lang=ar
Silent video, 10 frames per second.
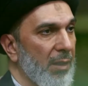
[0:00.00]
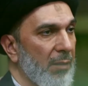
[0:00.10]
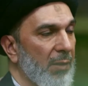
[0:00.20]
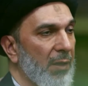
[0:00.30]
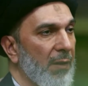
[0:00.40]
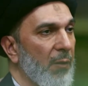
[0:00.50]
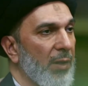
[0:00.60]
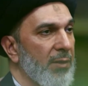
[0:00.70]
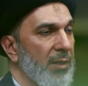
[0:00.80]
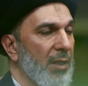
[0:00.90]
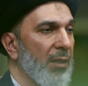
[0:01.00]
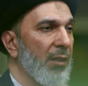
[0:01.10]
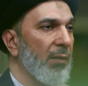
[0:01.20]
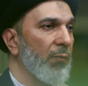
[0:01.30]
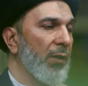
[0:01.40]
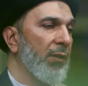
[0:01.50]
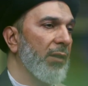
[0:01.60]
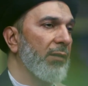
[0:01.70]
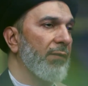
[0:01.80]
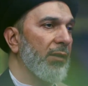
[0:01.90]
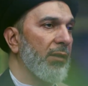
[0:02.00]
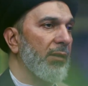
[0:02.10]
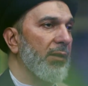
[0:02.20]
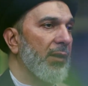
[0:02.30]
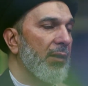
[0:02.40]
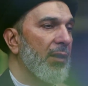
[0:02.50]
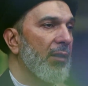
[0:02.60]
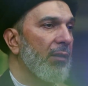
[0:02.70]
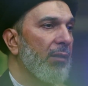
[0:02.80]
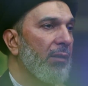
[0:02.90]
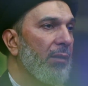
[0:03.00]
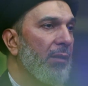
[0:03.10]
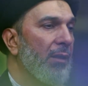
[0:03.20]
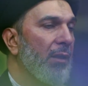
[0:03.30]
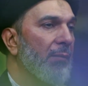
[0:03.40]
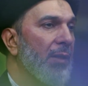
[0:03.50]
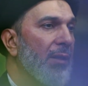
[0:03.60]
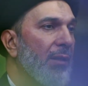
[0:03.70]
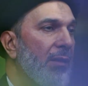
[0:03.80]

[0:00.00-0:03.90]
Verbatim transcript: البعض أوعز هذه المؤثرات في قلة الحياء إلى ما